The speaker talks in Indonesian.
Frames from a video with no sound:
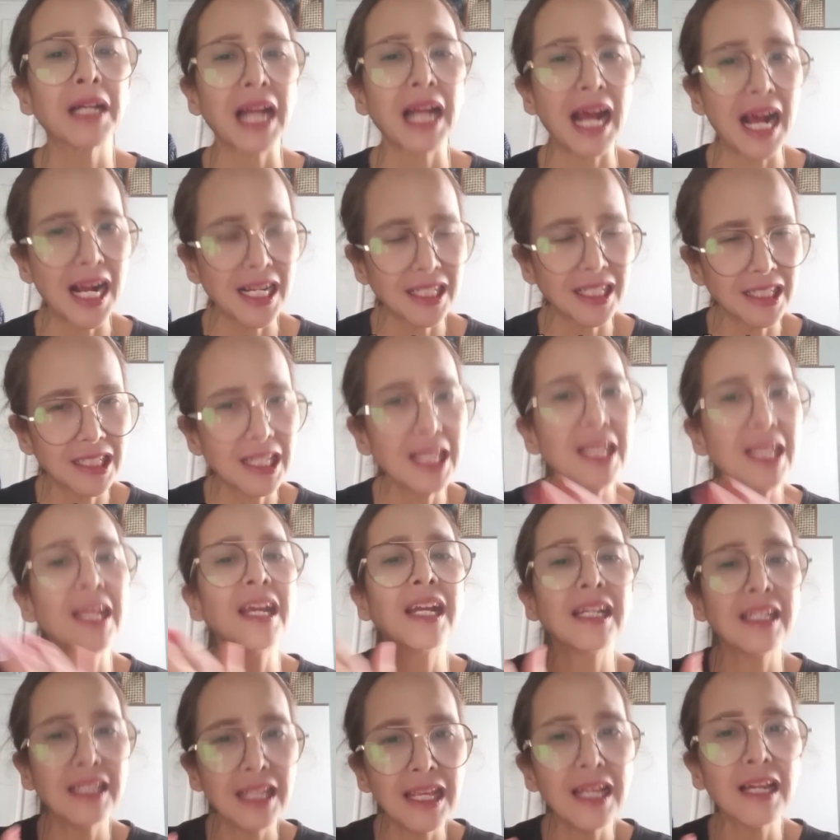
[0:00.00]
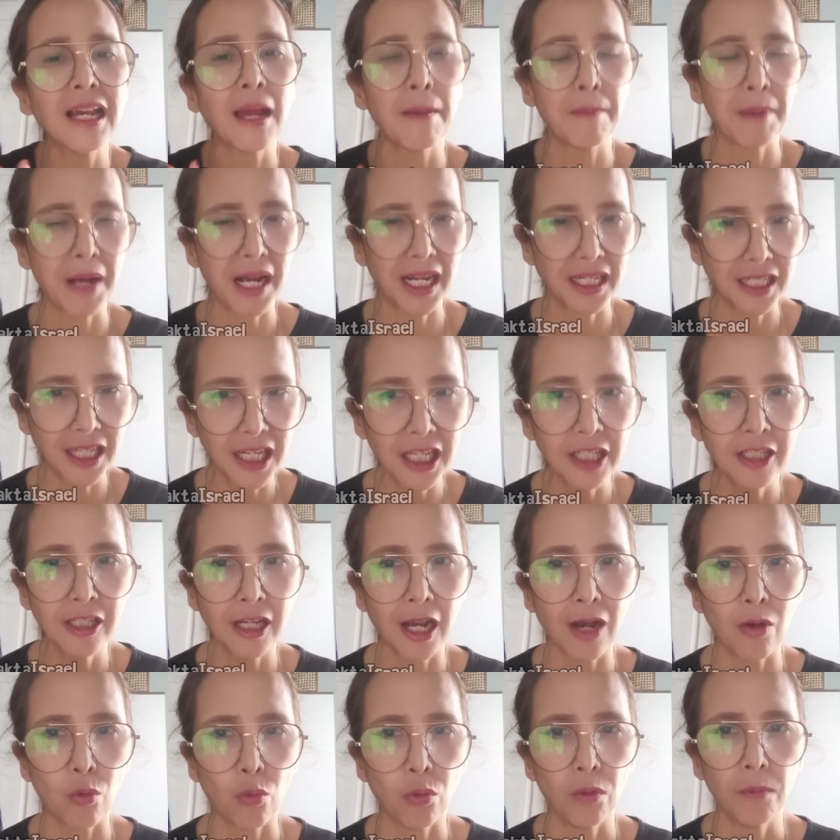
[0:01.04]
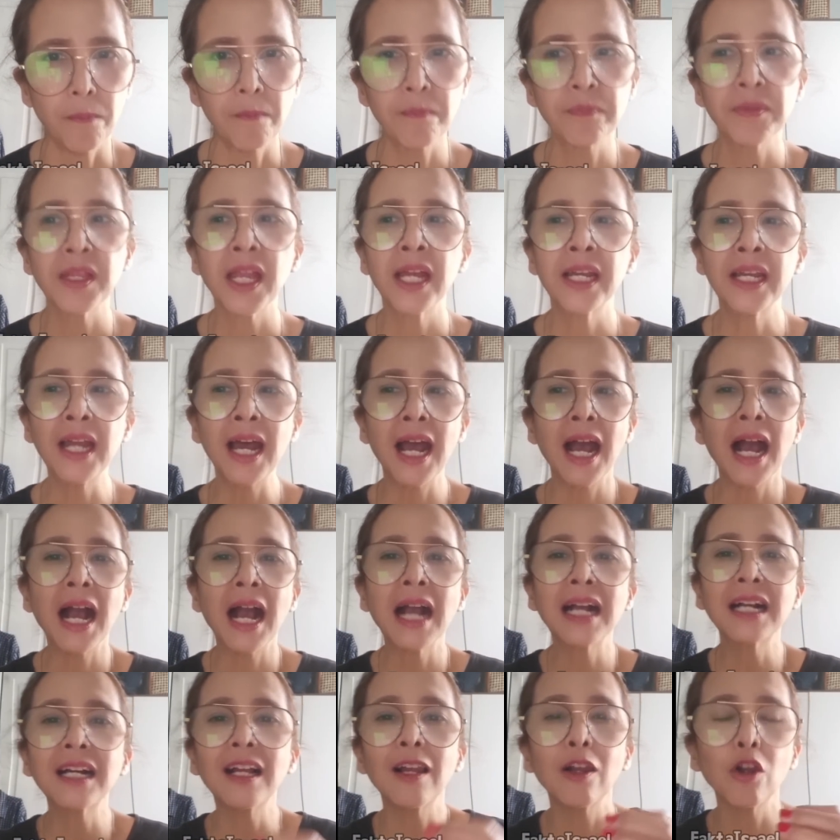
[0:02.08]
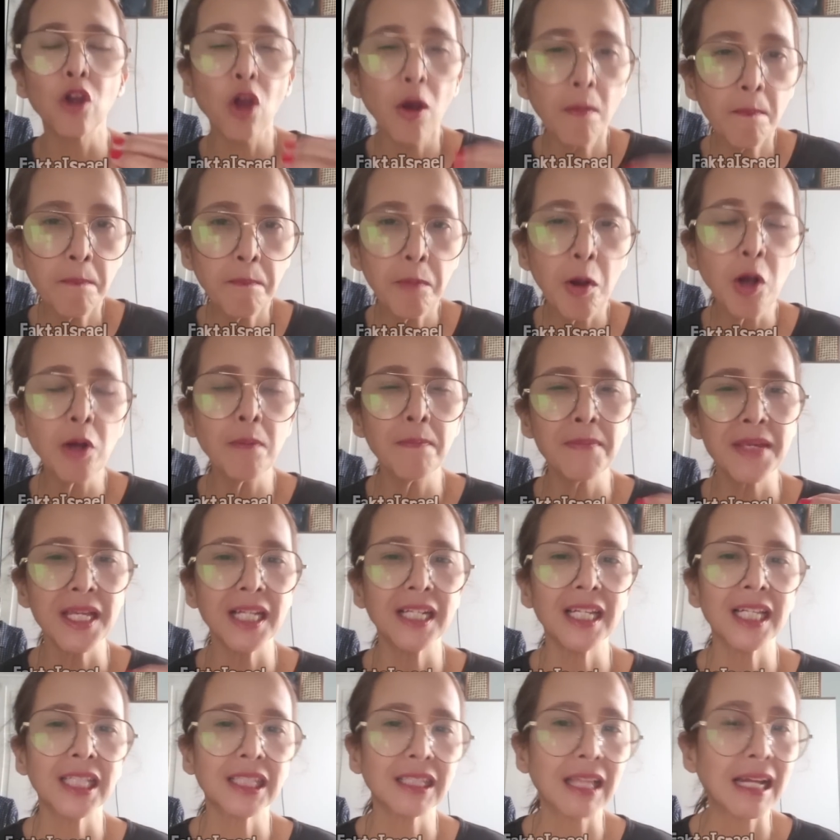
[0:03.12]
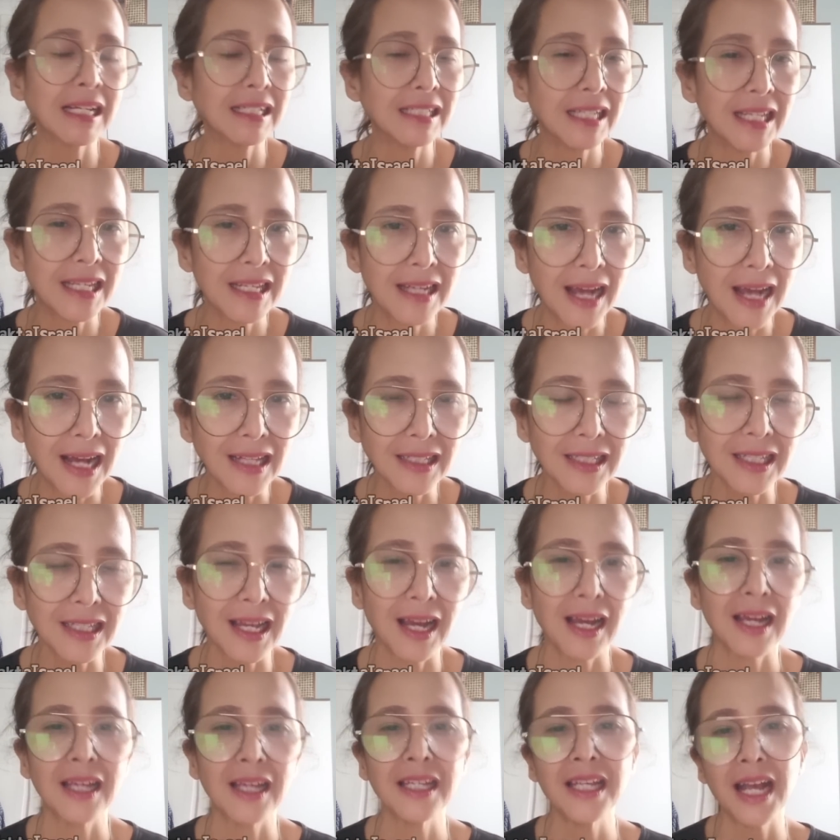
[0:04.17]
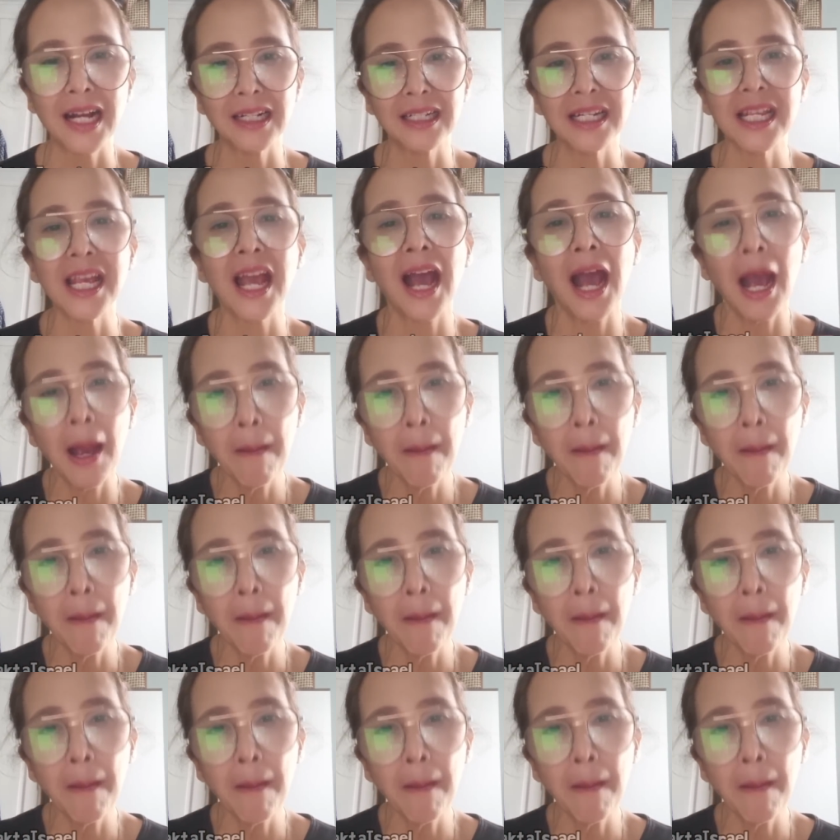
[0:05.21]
beraksi di lapangan hijau. Nah, kelompok militan di Gaza, yakni